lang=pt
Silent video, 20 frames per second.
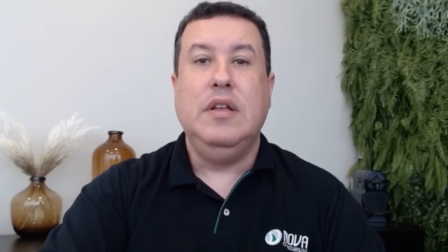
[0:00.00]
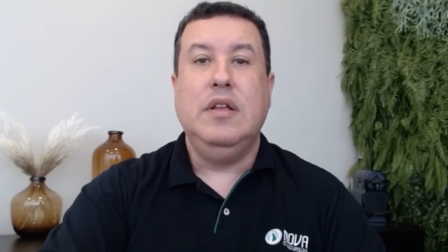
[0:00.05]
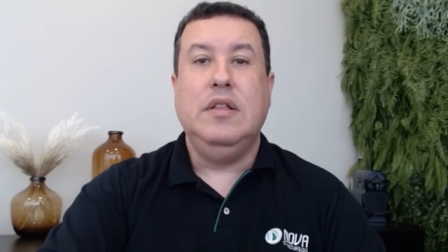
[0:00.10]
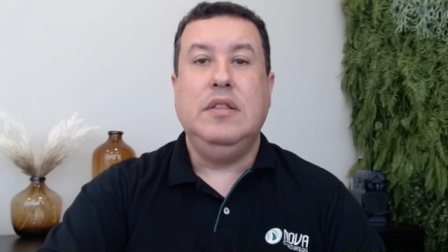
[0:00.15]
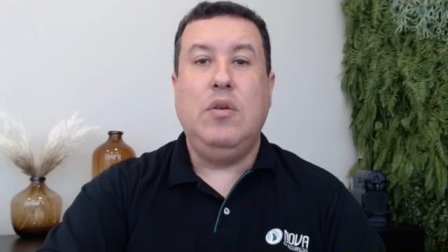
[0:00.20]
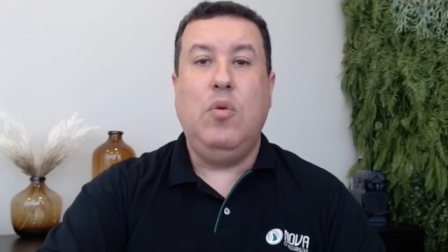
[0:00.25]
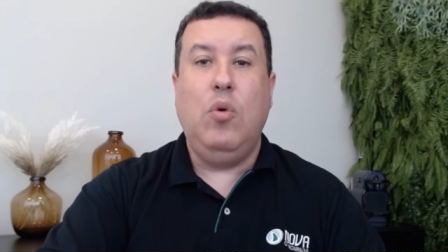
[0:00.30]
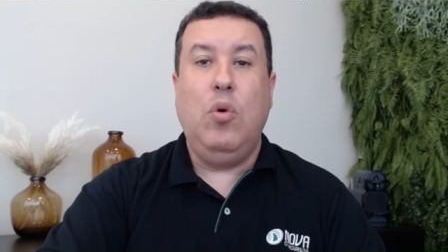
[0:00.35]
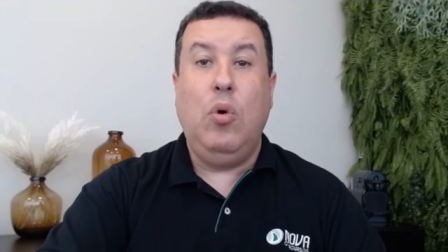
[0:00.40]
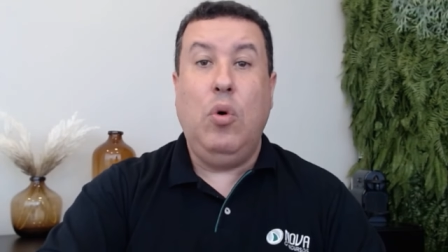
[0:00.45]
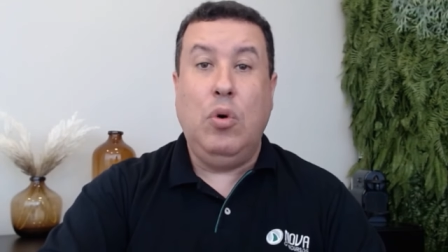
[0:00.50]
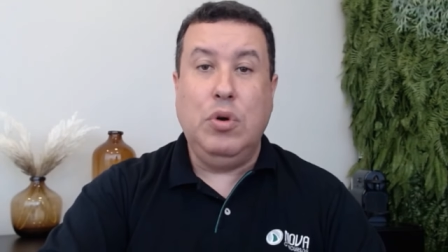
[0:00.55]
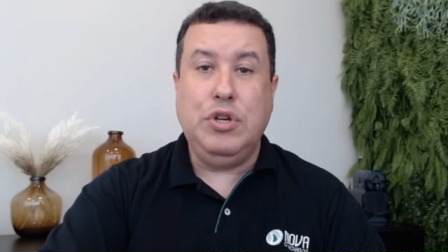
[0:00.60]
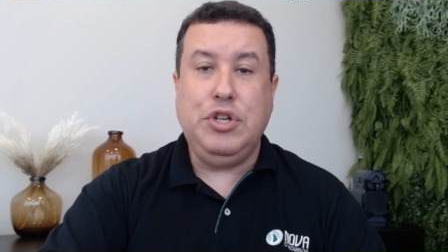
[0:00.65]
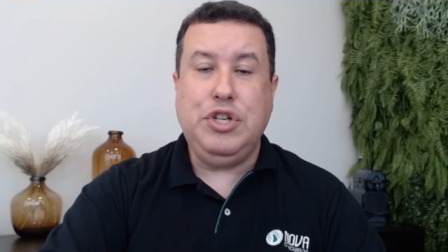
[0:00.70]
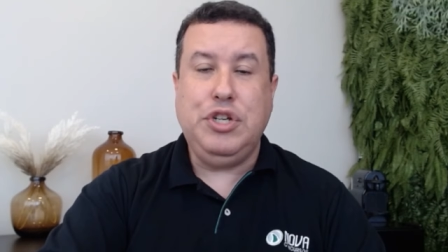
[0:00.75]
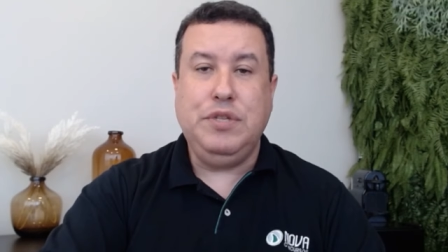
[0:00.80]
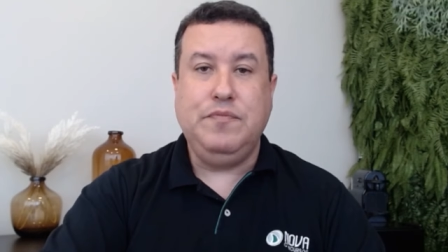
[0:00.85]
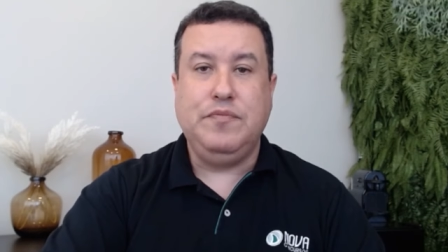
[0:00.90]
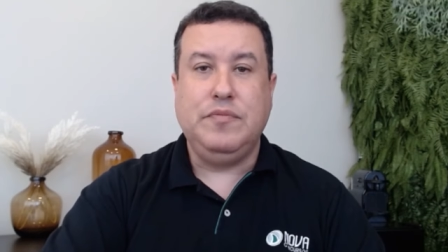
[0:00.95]
Então,
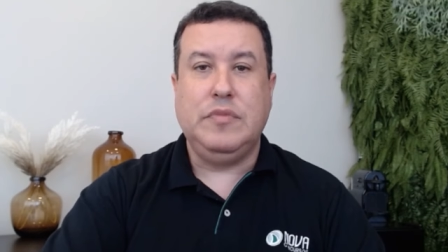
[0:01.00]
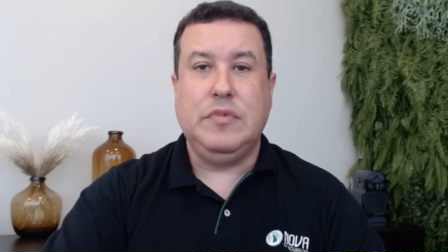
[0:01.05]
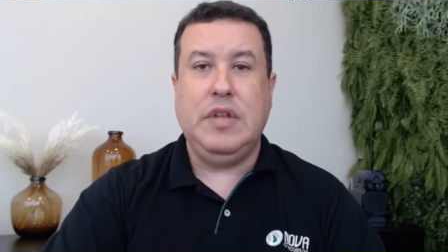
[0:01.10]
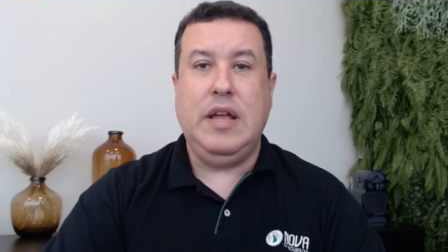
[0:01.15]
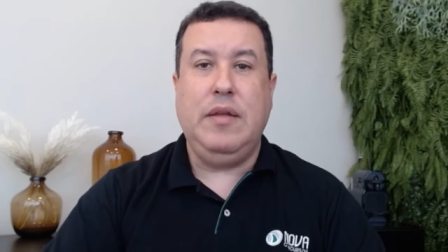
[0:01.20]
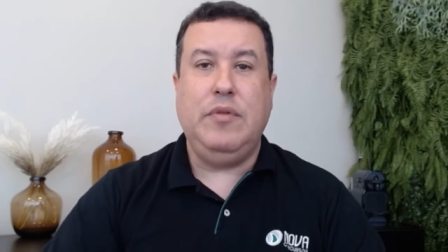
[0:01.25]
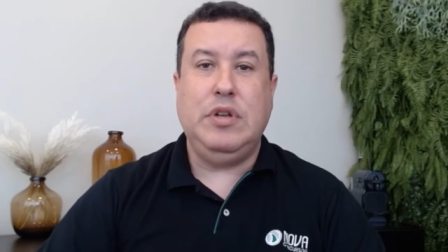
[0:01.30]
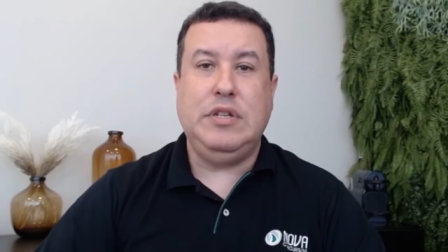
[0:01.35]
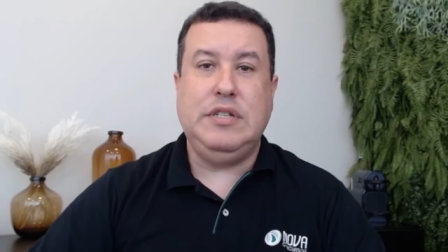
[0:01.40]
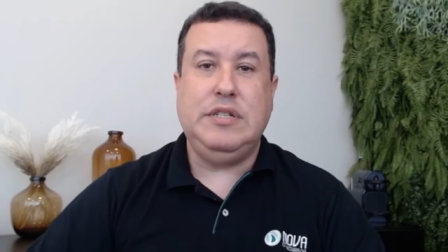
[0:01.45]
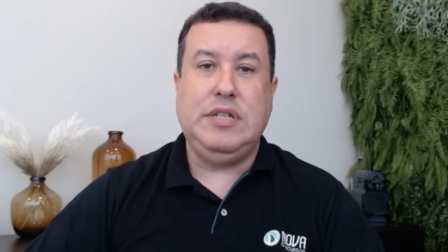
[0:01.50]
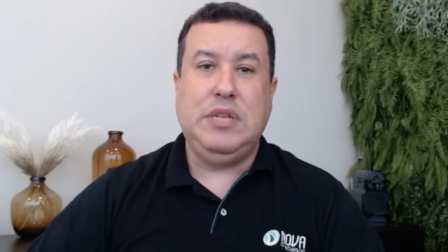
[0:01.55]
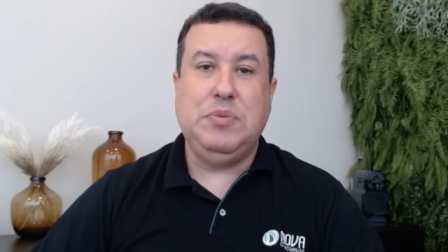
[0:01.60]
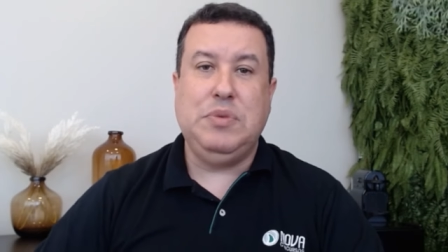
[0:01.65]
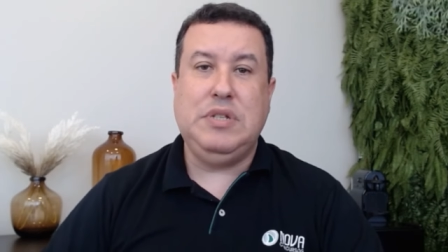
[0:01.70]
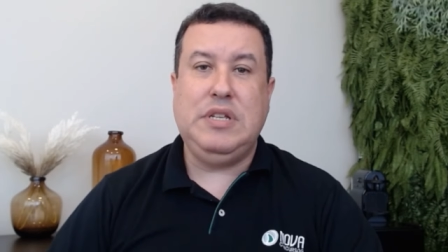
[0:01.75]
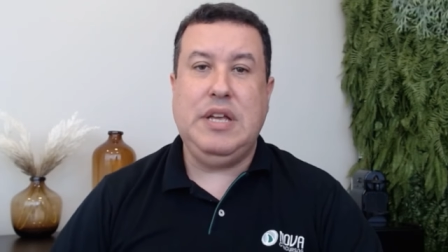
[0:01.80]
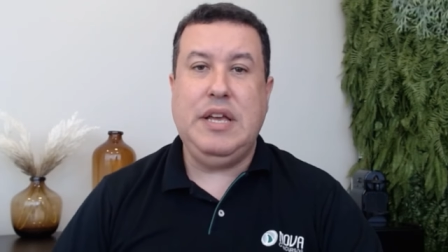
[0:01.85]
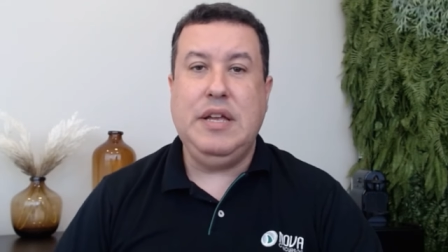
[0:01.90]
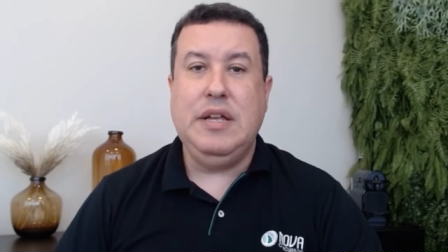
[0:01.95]
hoje, né, nós
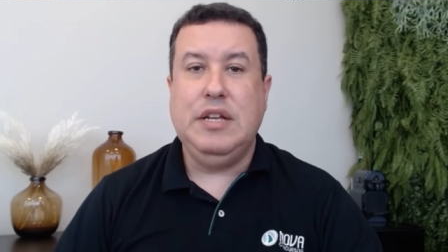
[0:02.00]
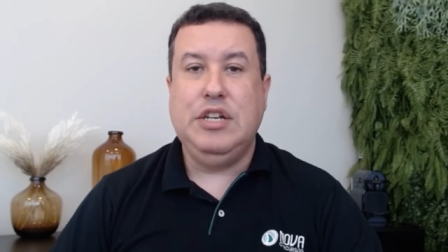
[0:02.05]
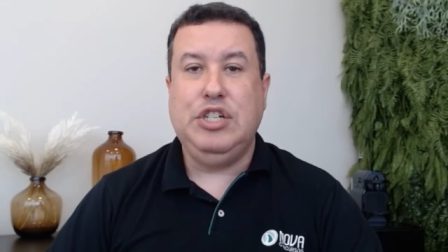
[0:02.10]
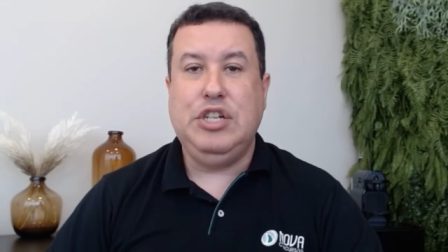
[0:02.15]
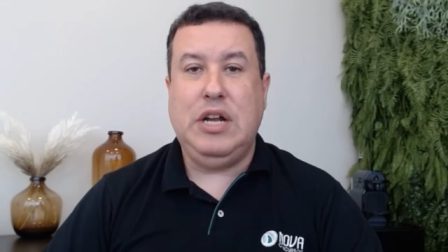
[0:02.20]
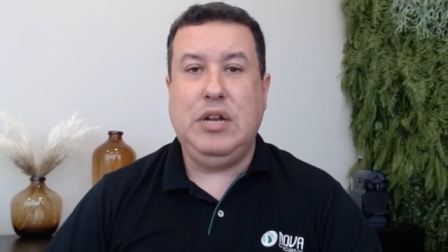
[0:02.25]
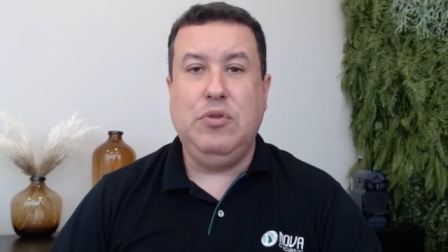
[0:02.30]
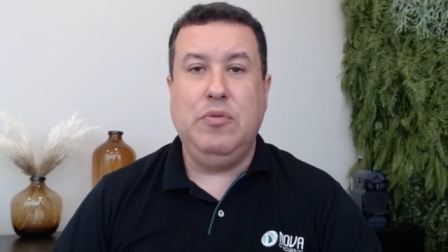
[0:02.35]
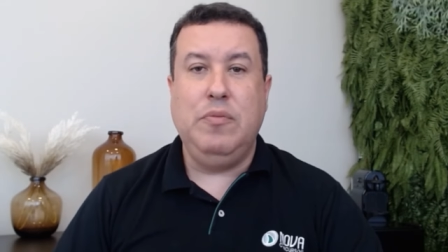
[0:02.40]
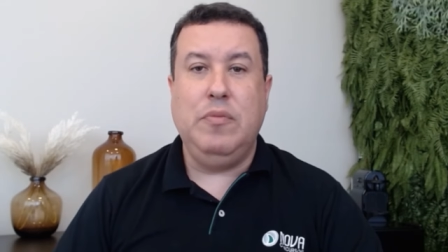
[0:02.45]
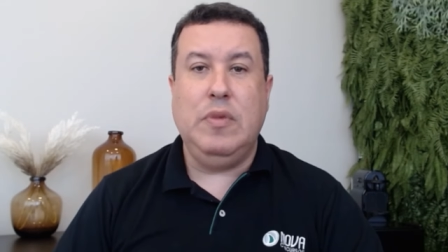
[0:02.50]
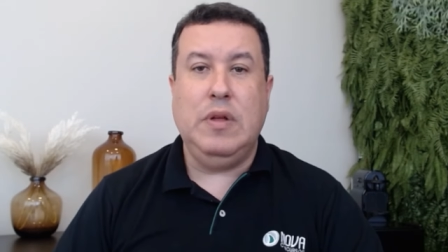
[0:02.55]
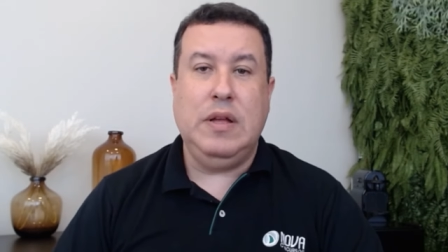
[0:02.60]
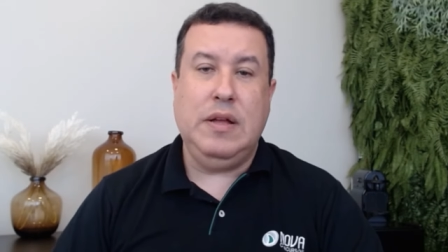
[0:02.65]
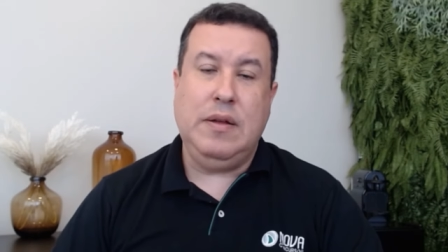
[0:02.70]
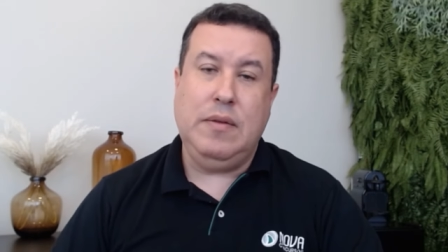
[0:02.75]
estamos aí já no, uh,